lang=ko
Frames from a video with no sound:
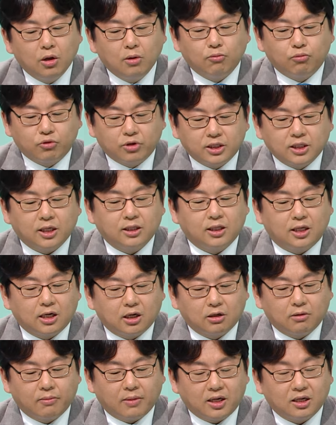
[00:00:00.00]
물이
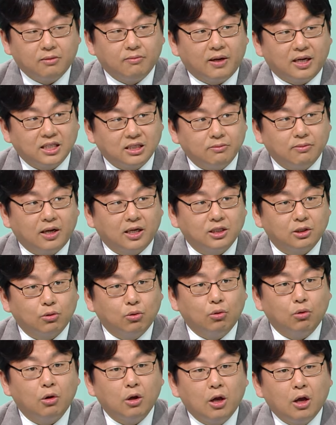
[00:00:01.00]
찬다라는 말을
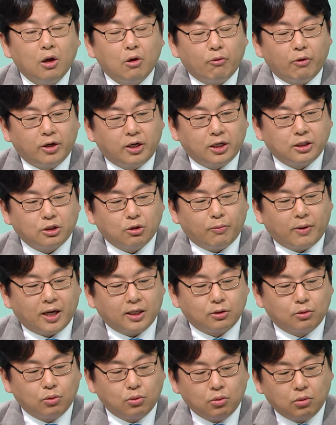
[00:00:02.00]
말씀하시고 외래에서
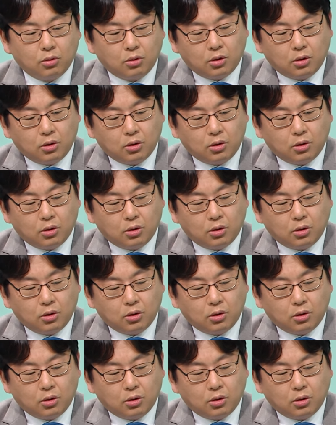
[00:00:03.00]
봐도